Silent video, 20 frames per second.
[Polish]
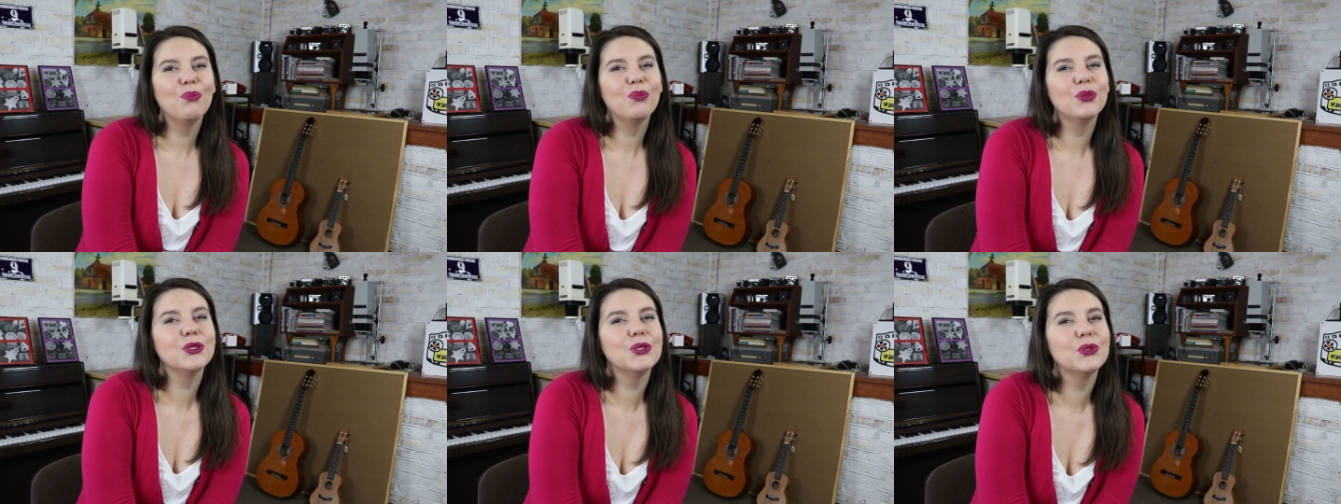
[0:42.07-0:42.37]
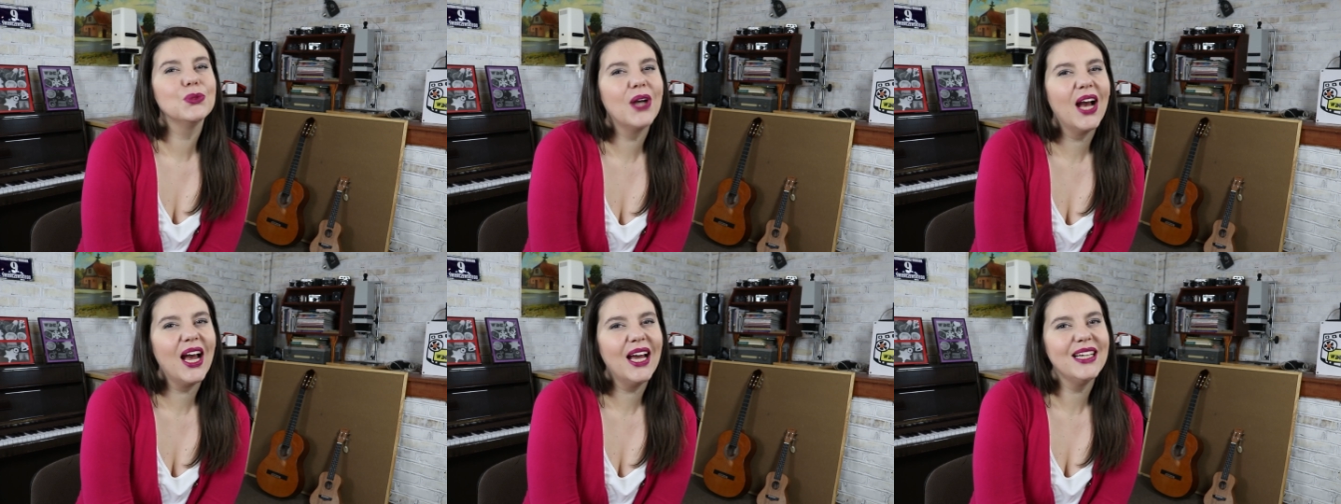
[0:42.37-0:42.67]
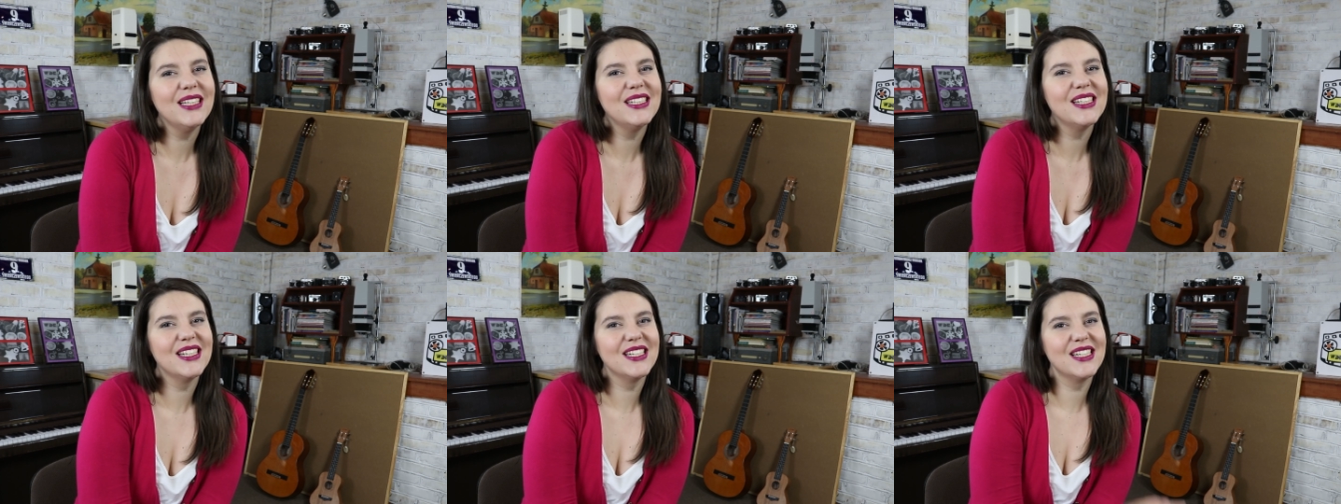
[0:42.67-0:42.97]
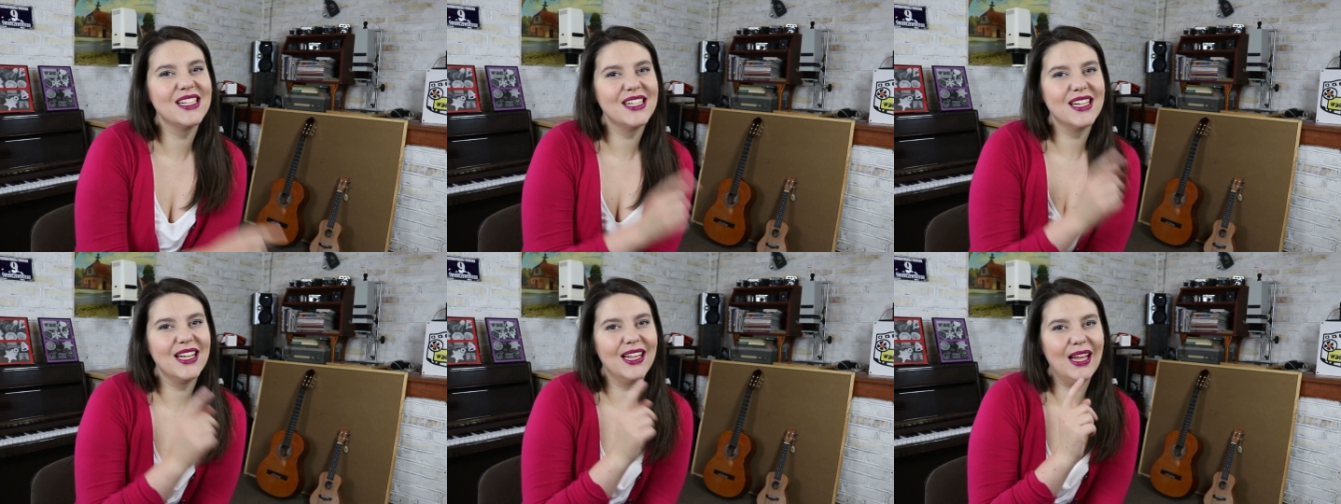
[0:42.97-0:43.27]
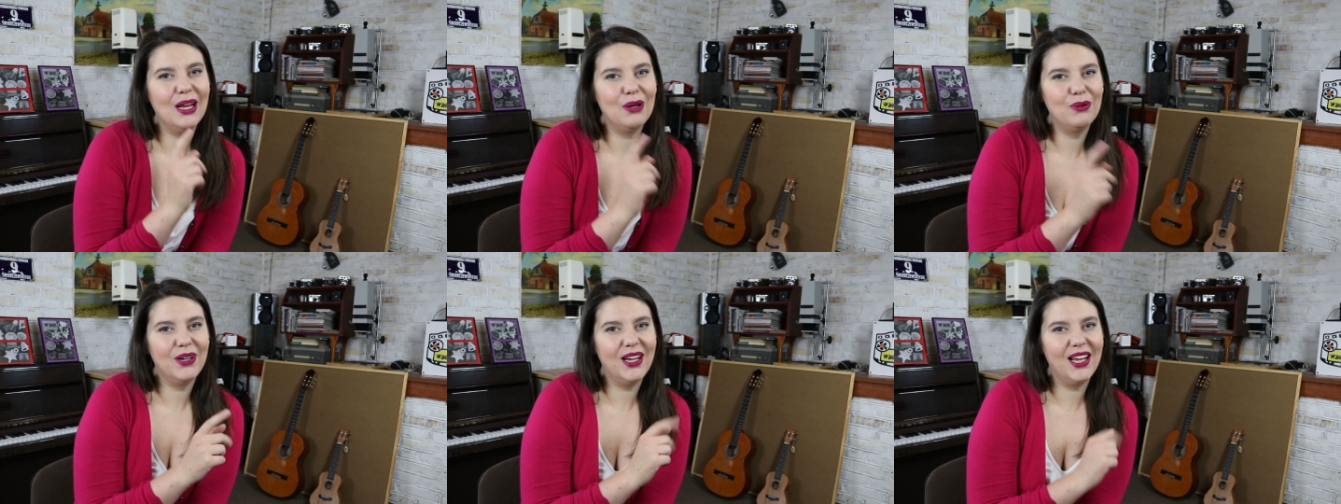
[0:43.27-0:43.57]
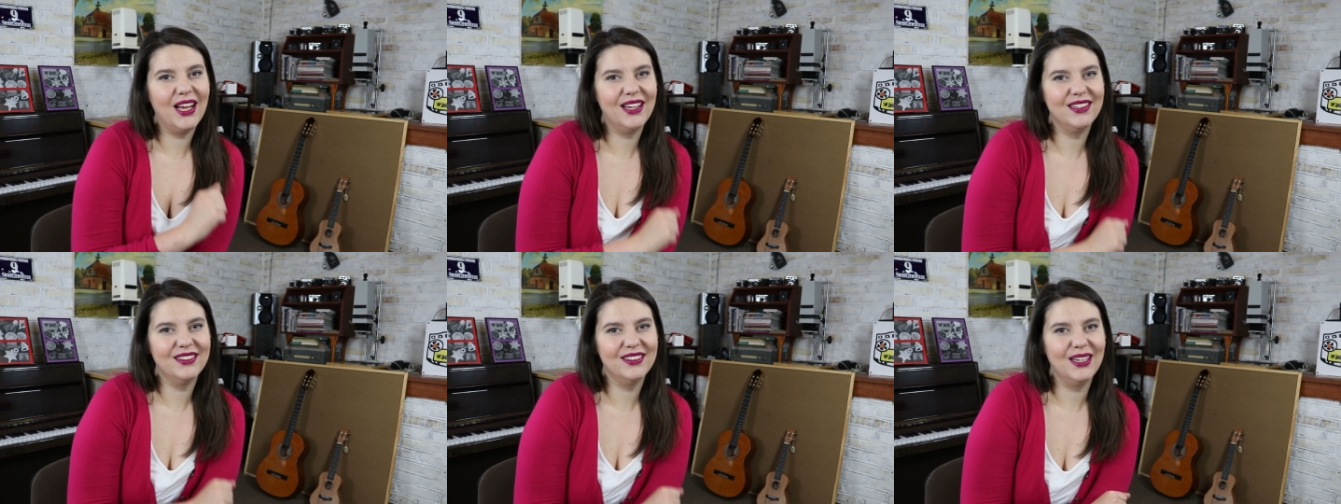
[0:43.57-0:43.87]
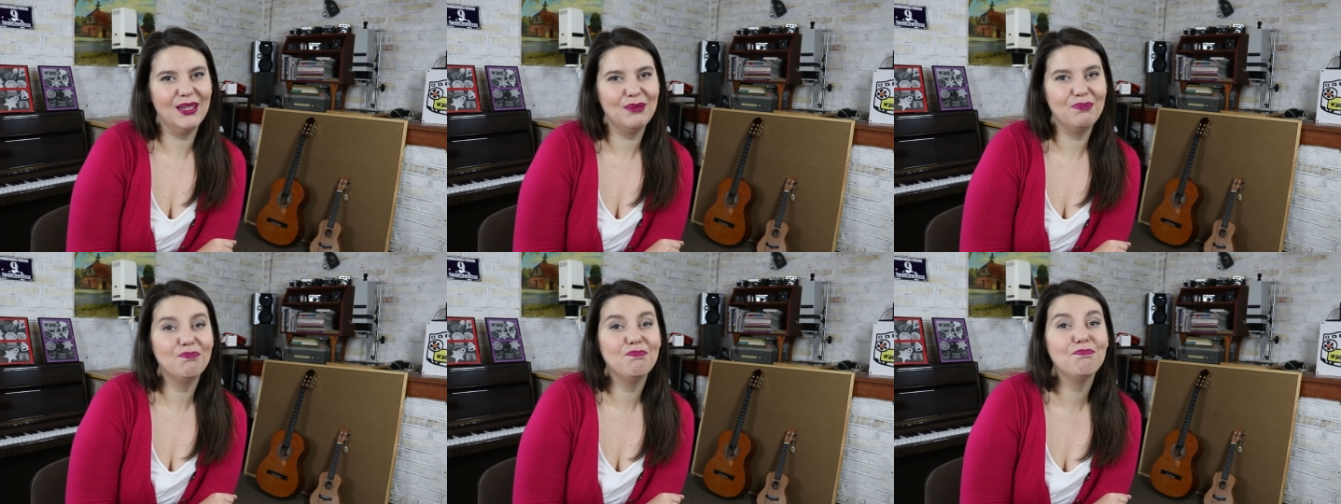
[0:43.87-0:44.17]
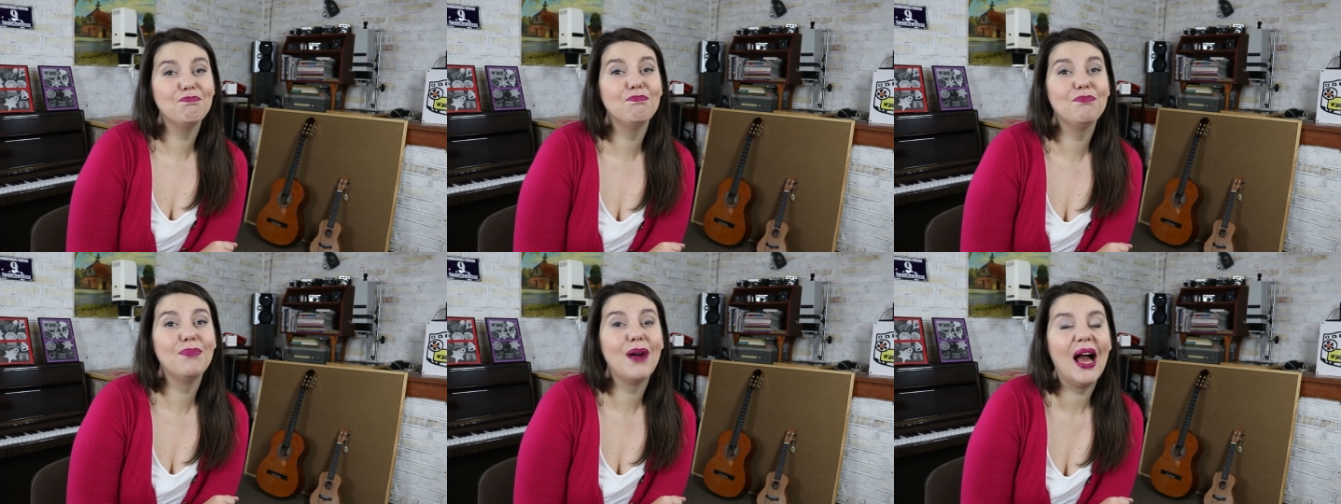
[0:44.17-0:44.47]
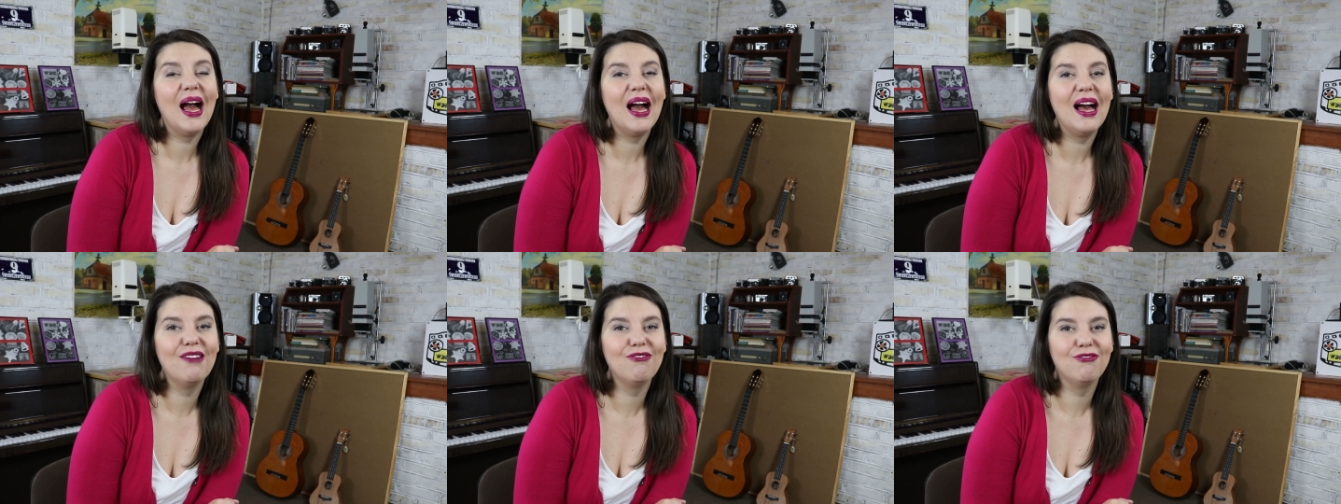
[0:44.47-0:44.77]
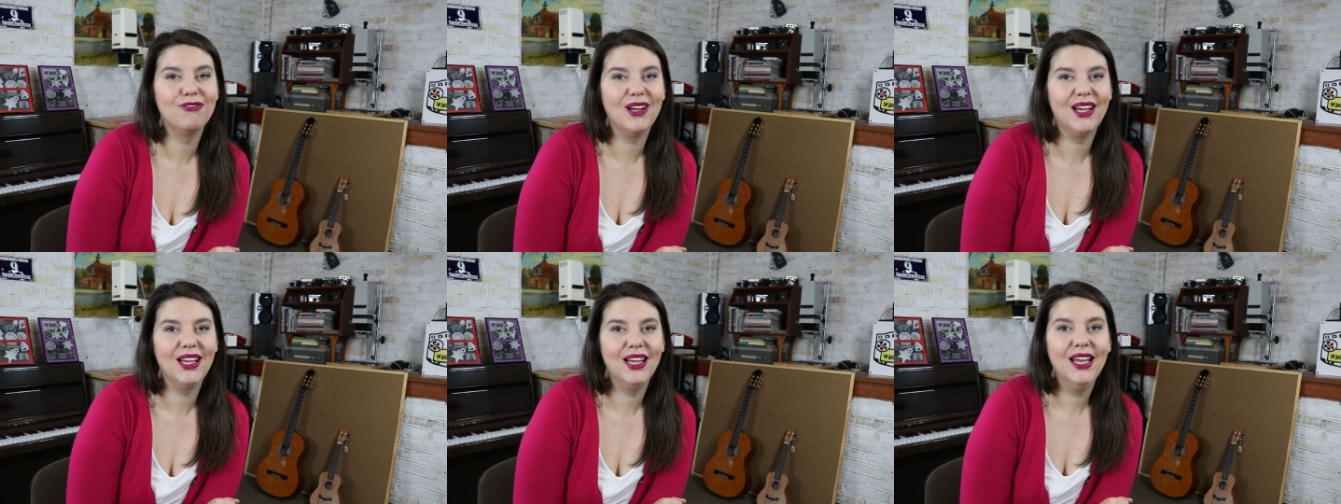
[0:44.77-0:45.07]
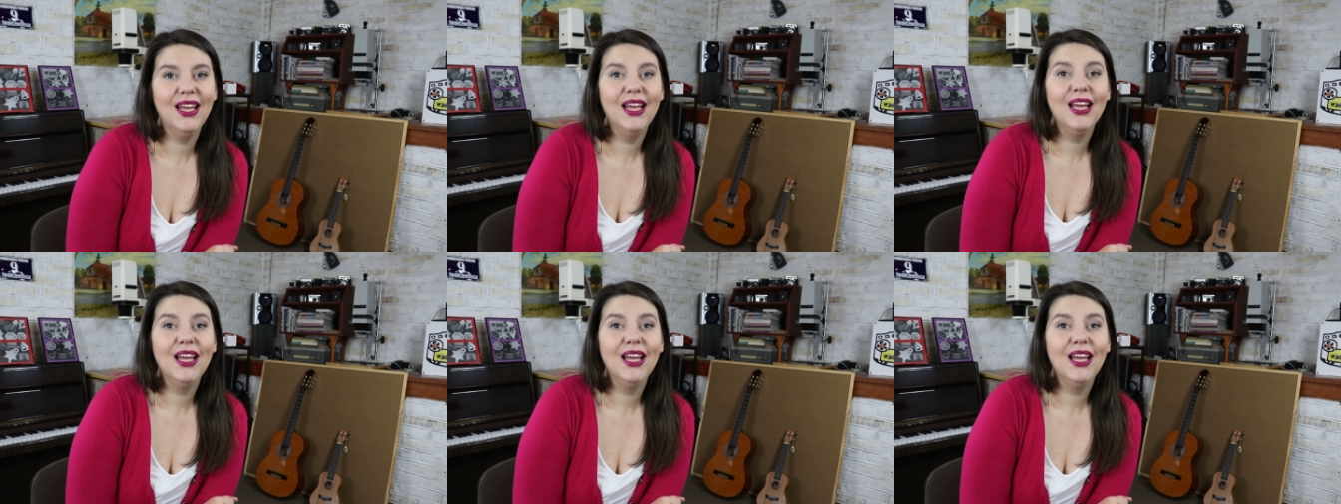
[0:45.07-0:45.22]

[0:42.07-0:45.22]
posłuchajcie jeszcze laureata, Pawła,